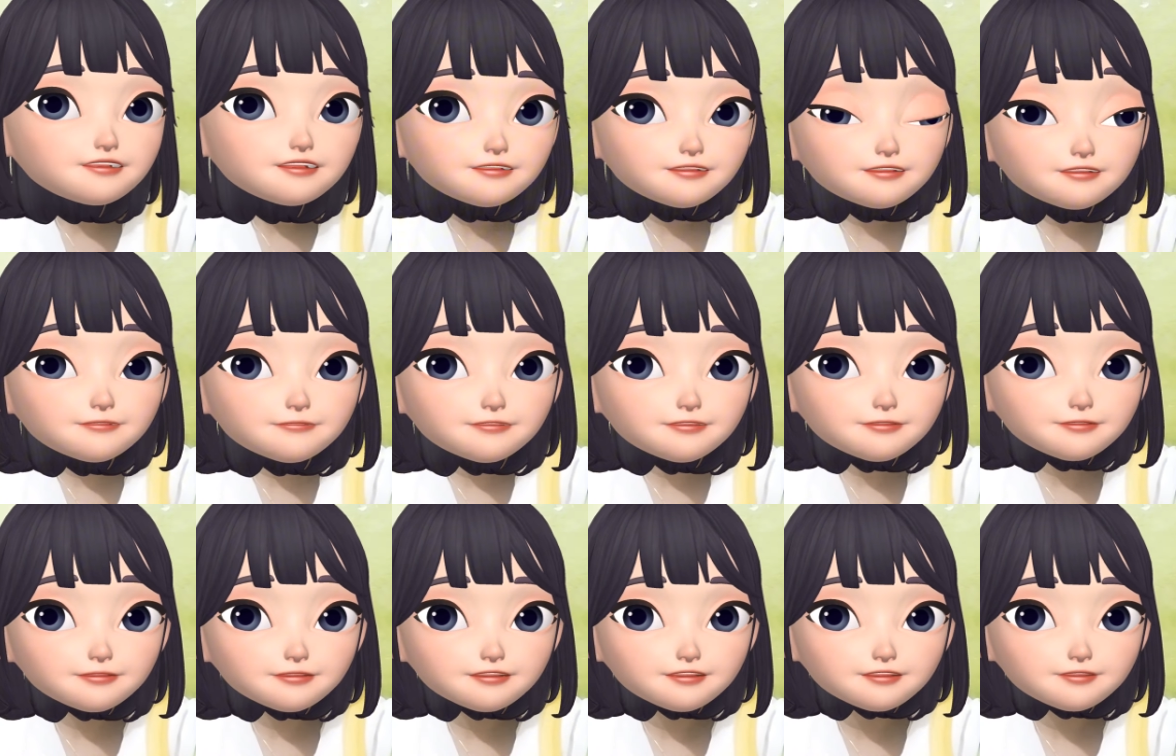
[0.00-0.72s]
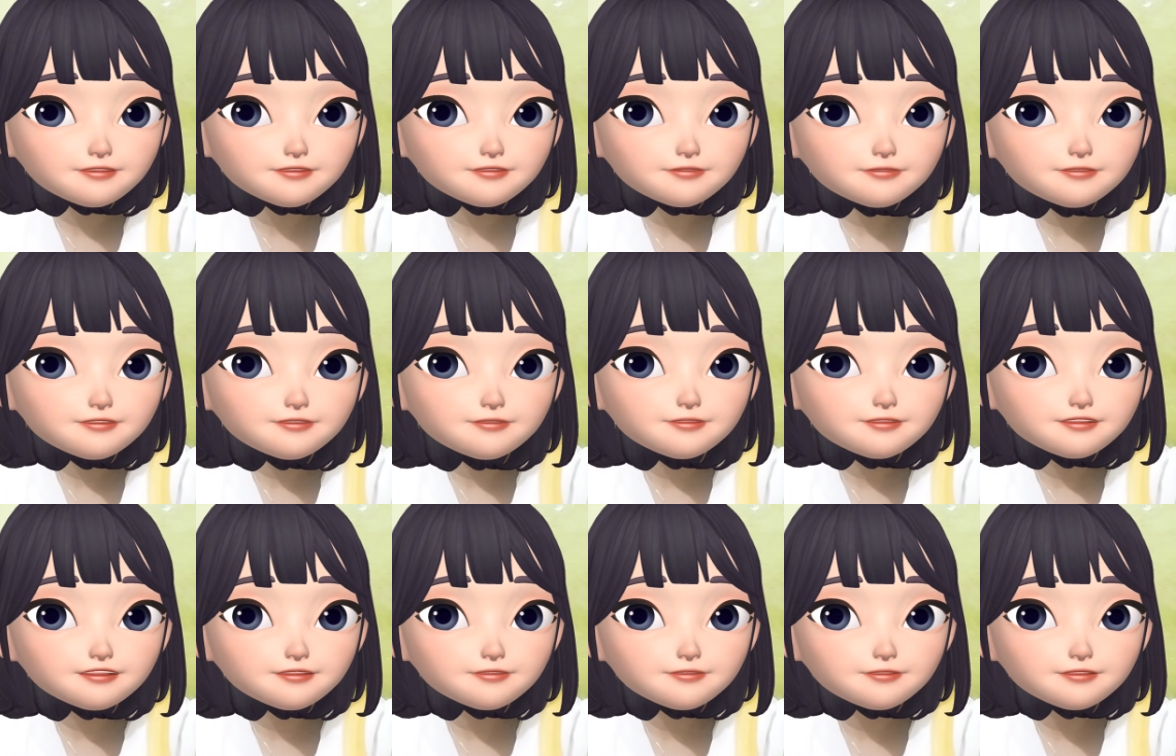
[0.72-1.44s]
நீங்க பாத்தீங்கன்னா கோபி
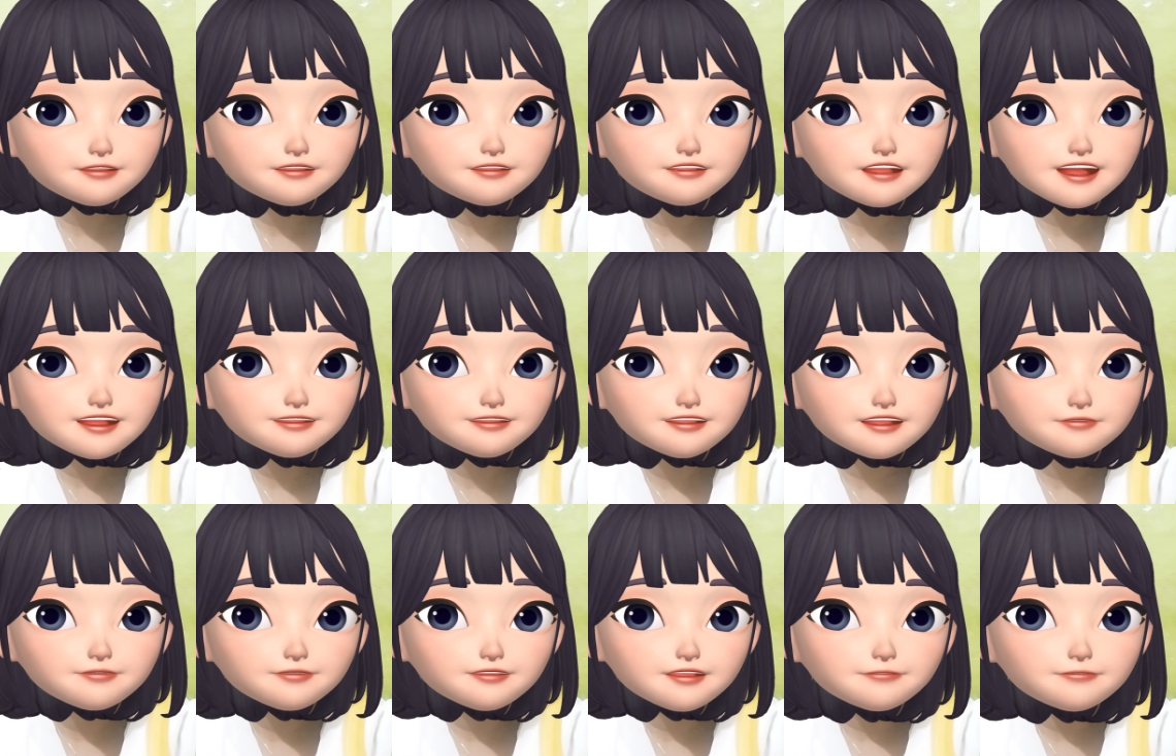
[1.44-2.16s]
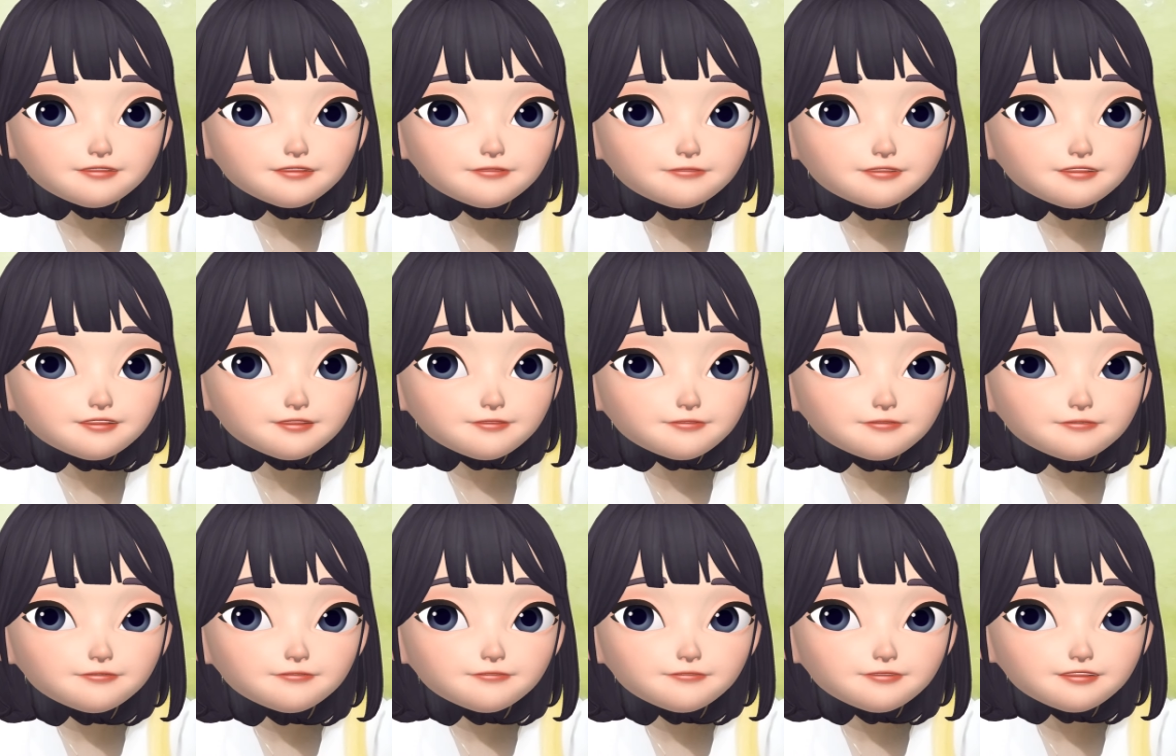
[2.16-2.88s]
குடிச்சிட்டு வந்துட்டு ராதிகாவையும் கமலாபாட்டியும்
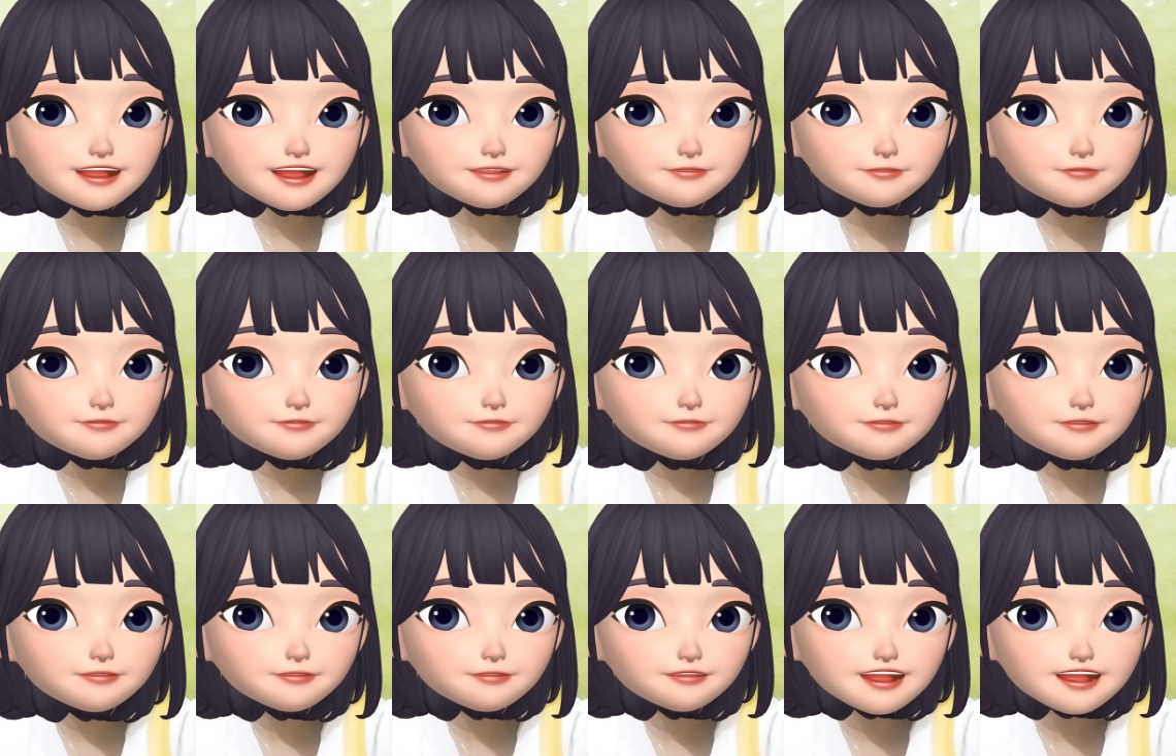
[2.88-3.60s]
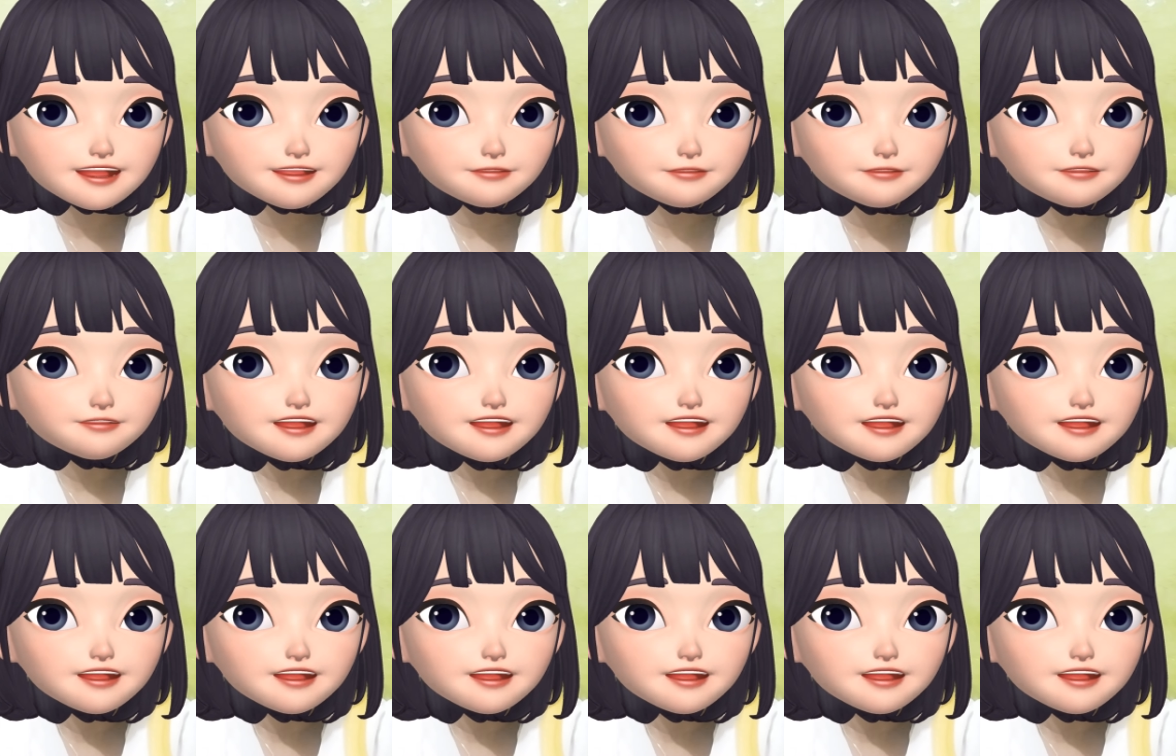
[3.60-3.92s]
ரொம்பவே கேவலமா பேசுறாரு